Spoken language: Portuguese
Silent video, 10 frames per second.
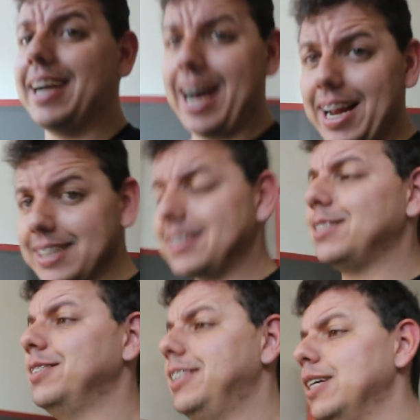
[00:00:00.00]
caras, essas
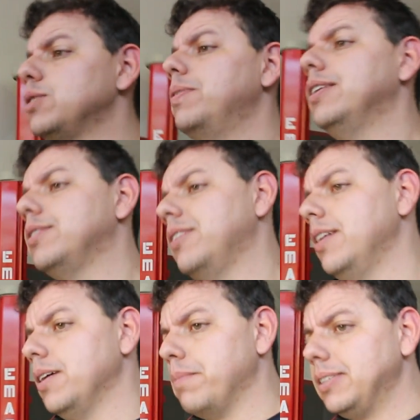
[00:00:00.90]
juntinhas mesmo,
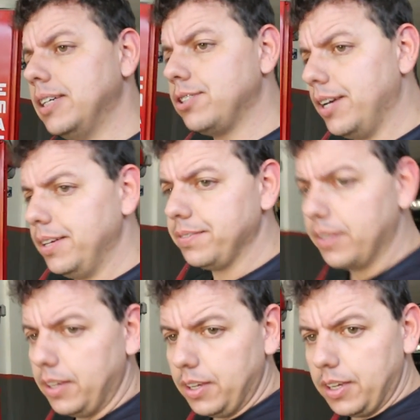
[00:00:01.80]
mas é isso aí.
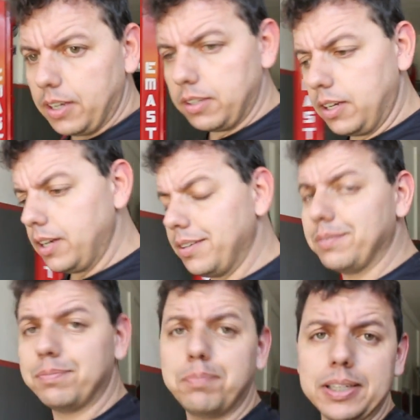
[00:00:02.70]

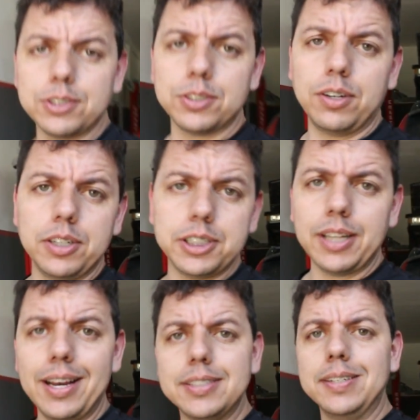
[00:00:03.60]
Ah, peças
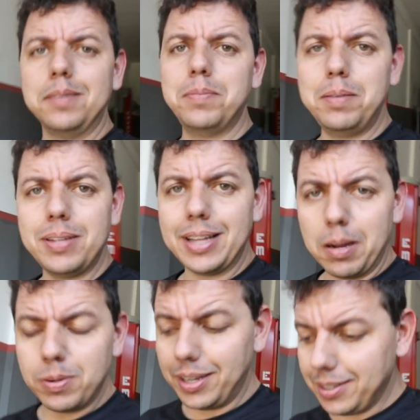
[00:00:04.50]
originais,
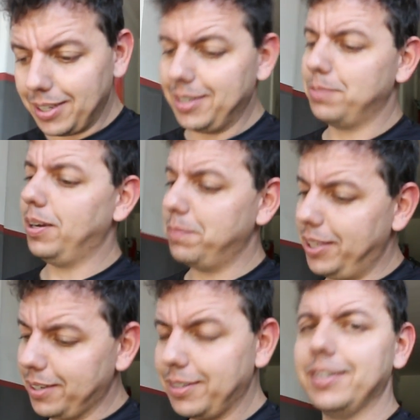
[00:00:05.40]
BMW ainda, meu
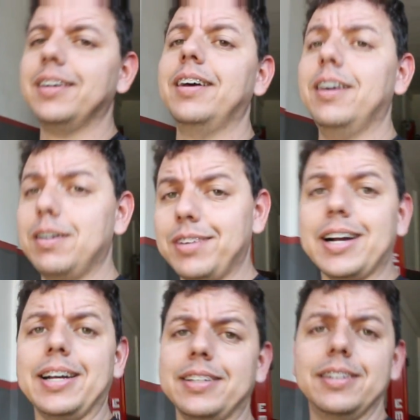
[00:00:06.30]
amigo, é uma
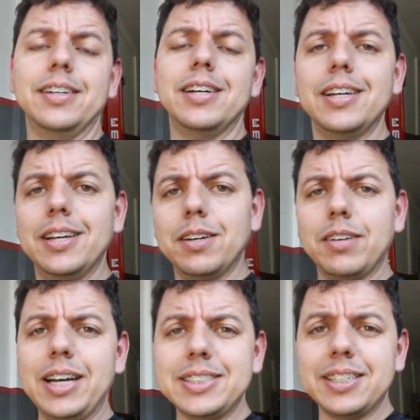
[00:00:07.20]
facada.
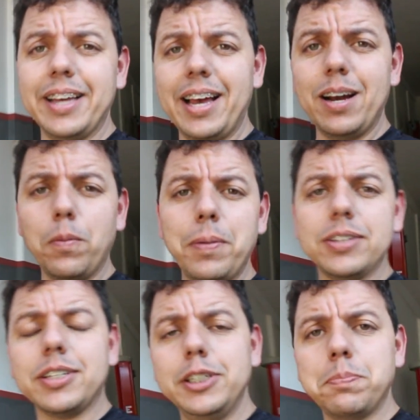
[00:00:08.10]
Mas é o
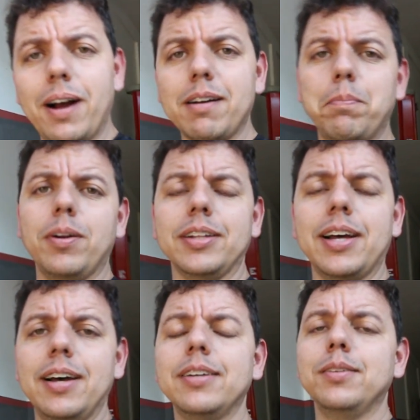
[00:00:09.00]
preço que a gente paga por
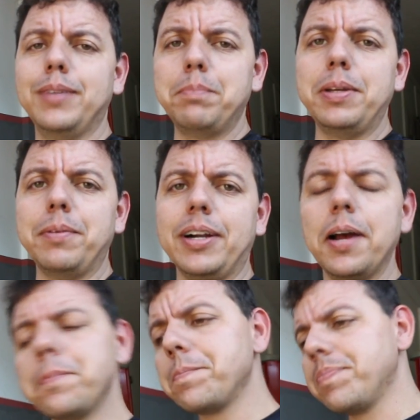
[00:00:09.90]
andar numa Beamer,
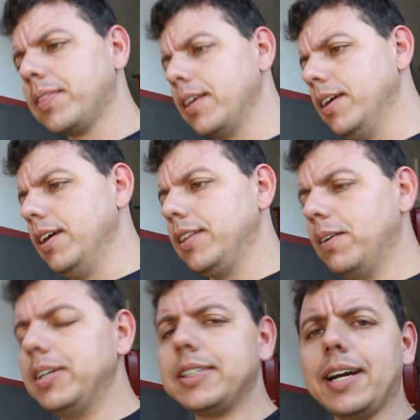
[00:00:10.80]
né?
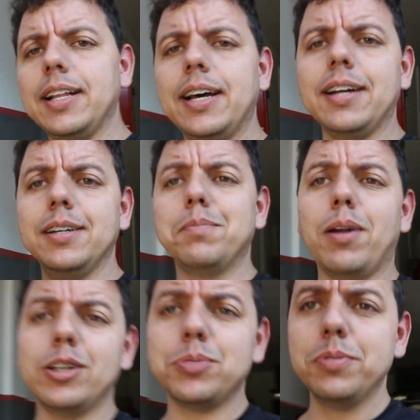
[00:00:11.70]
Então é isso aí, galera.
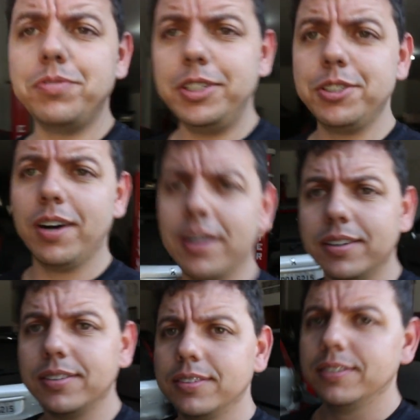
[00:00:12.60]
Próximo vídeo, ó,
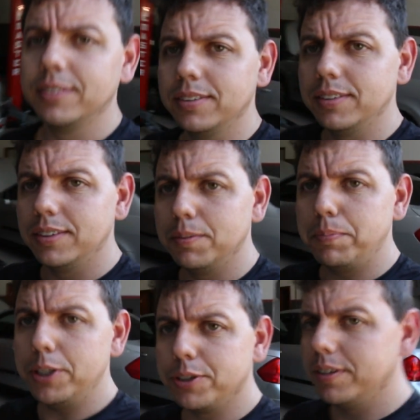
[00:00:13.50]

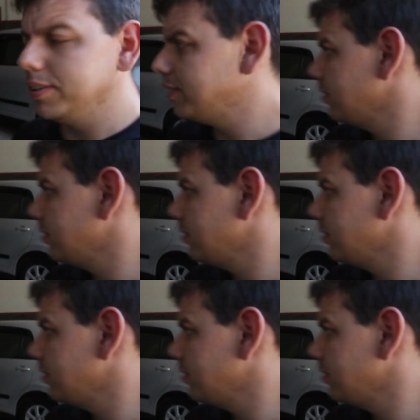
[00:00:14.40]
Peugeot